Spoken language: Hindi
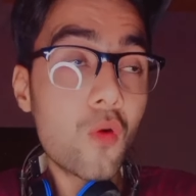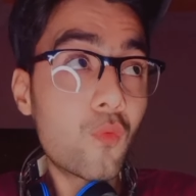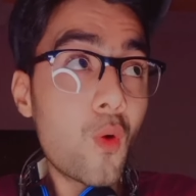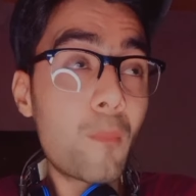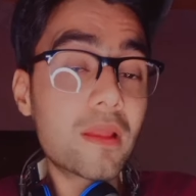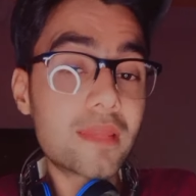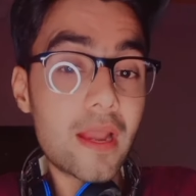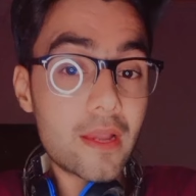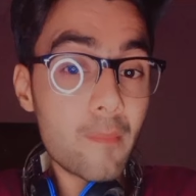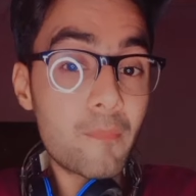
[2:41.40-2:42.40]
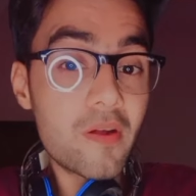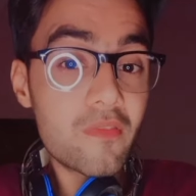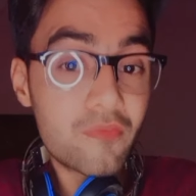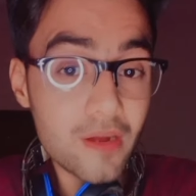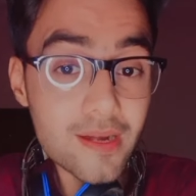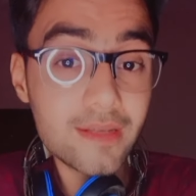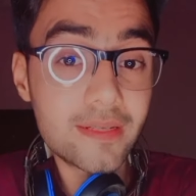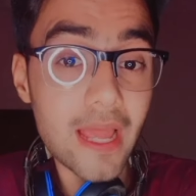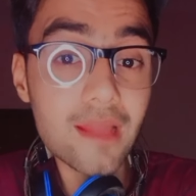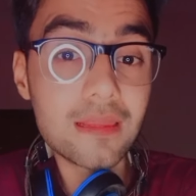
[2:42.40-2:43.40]
वो बंदा नंबर वन
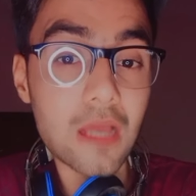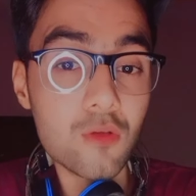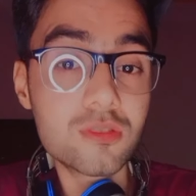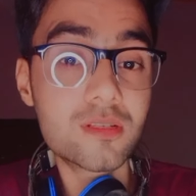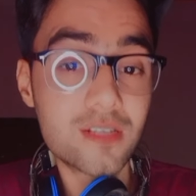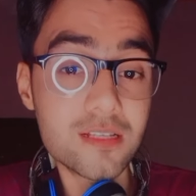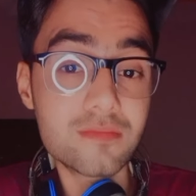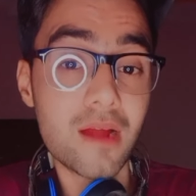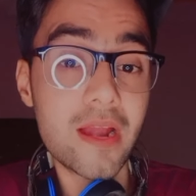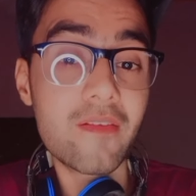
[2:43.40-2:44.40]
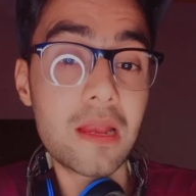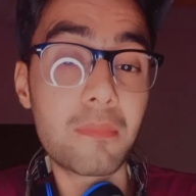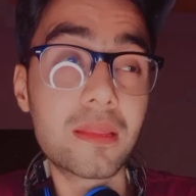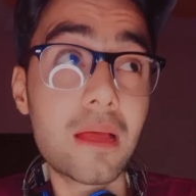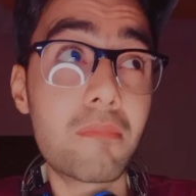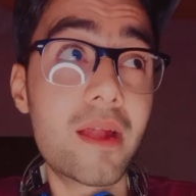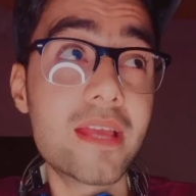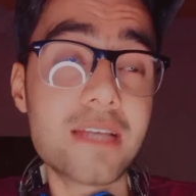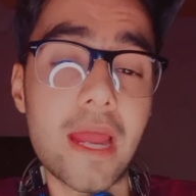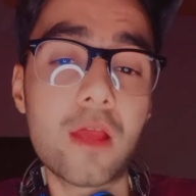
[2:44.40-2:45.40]
टेन थाउजेंड रन मारने वाला बंदा
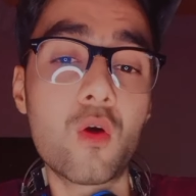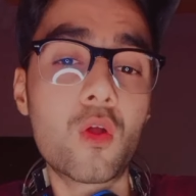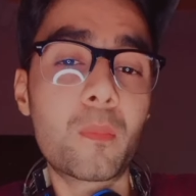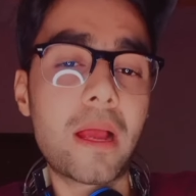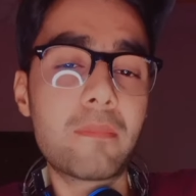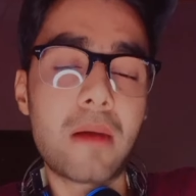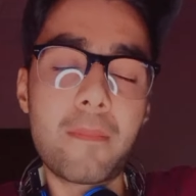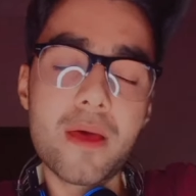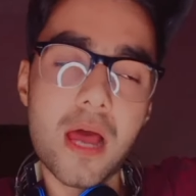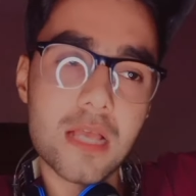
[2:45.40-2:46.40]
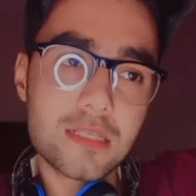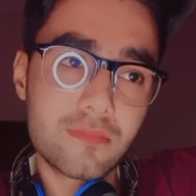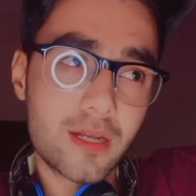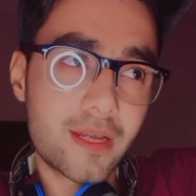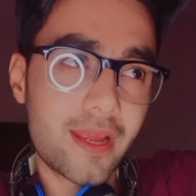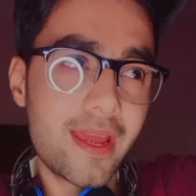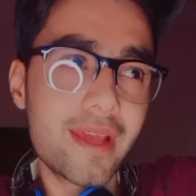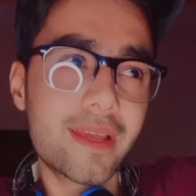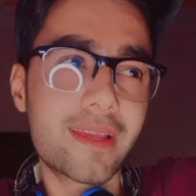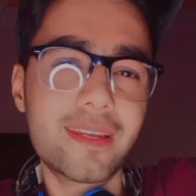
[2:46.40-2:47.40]
मारने जा रहा है और भाई बाबर आजम अगर
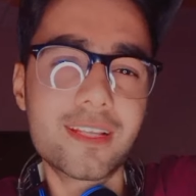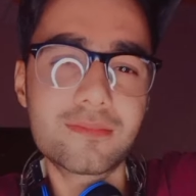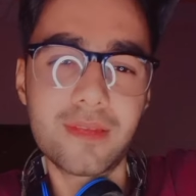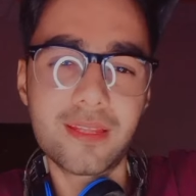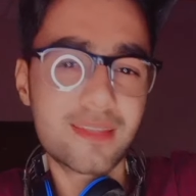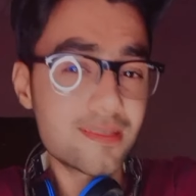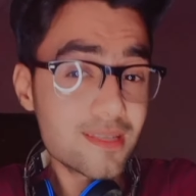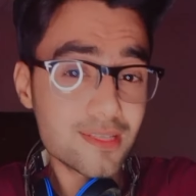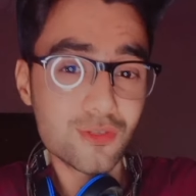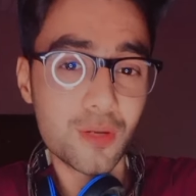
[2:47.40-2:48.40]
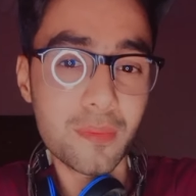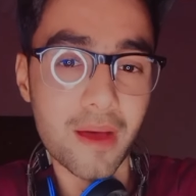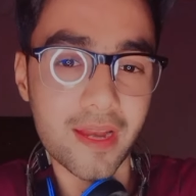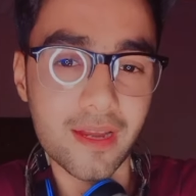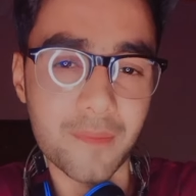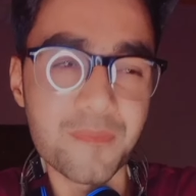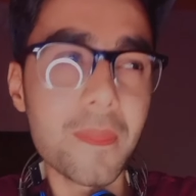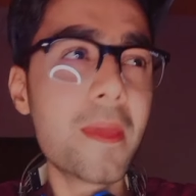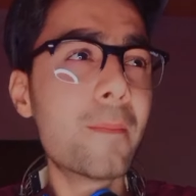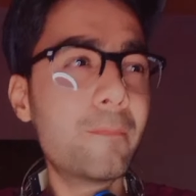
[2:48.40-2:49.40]
एक एक इनिंग्स में दस दस स्कोर भी मारे ना
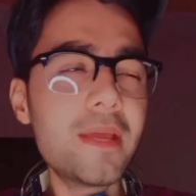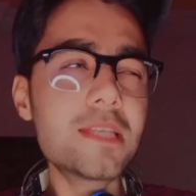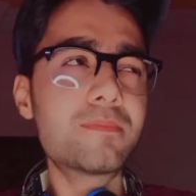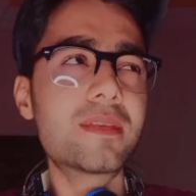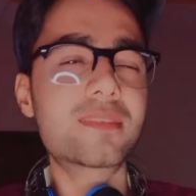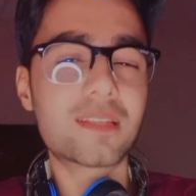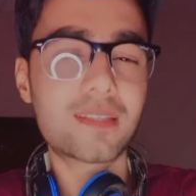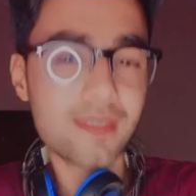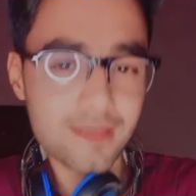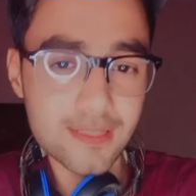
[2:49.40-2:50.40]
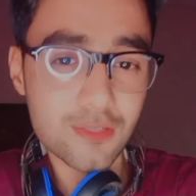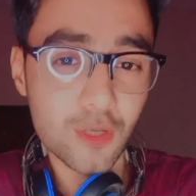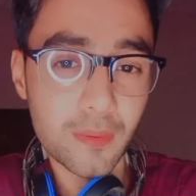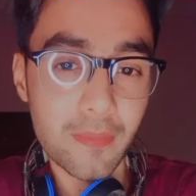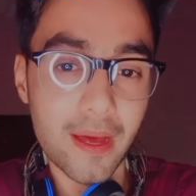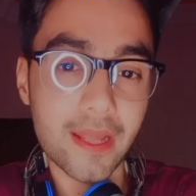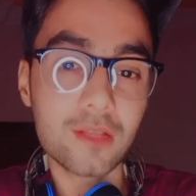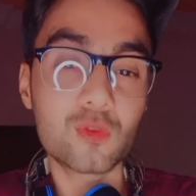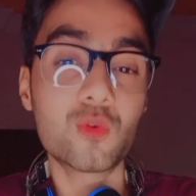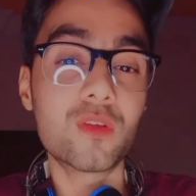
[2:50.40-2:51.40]
बीस बीस या तीस तीस स्कोर भी मारे
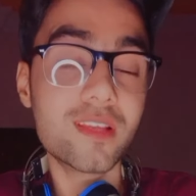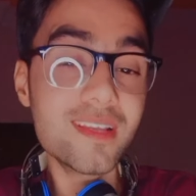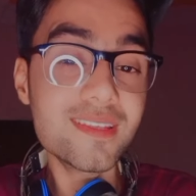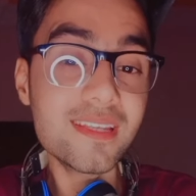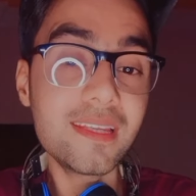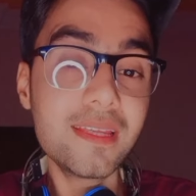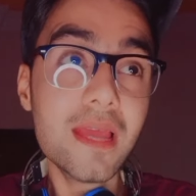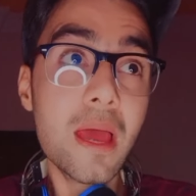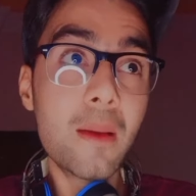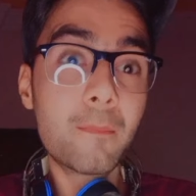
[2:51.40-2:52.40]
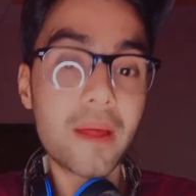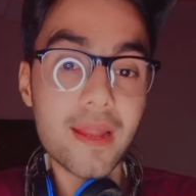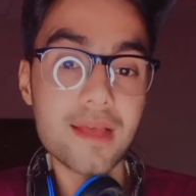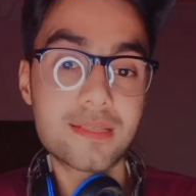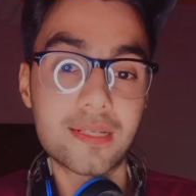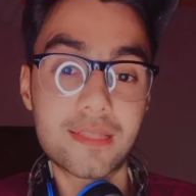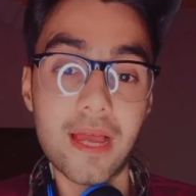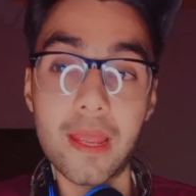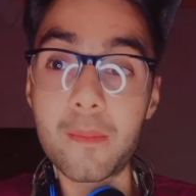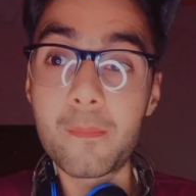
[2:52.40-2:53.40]
तो इजीली बना
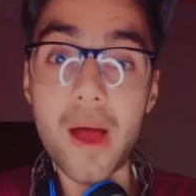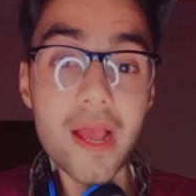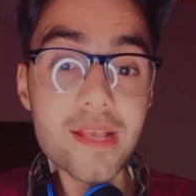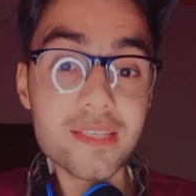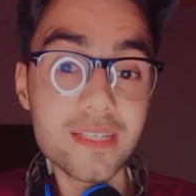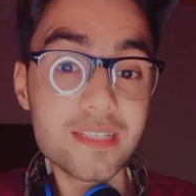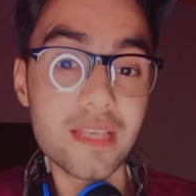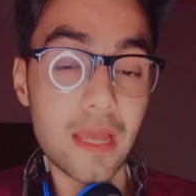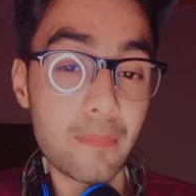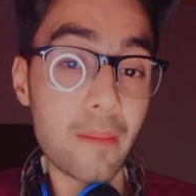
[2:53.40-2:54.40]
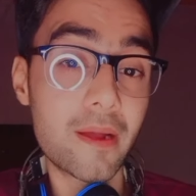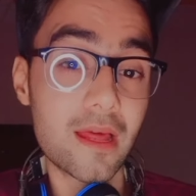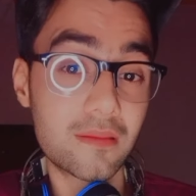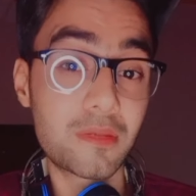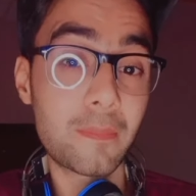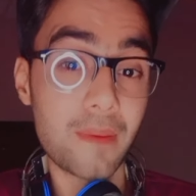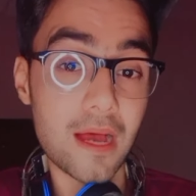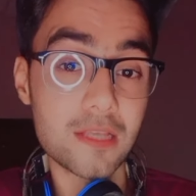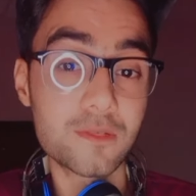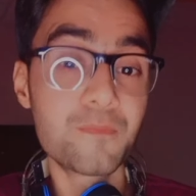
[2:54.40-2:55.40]
सकता है बाईस इनिंग्स हैं बाबर आजम के
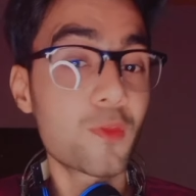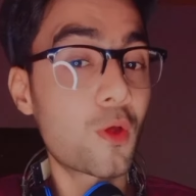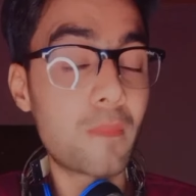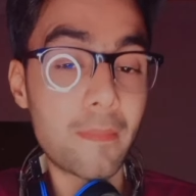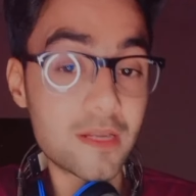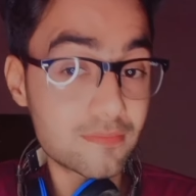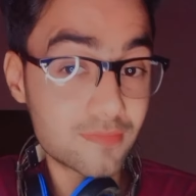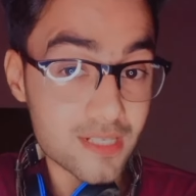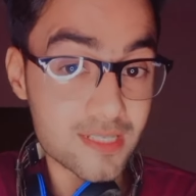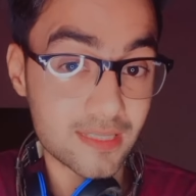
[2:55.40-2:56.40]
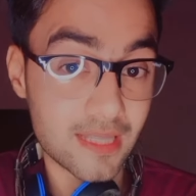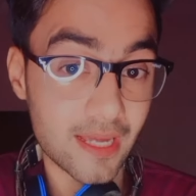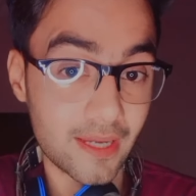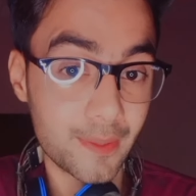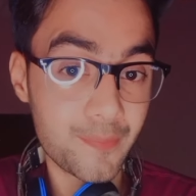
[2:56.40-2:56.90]
पास और बाबर आजम कर सकता है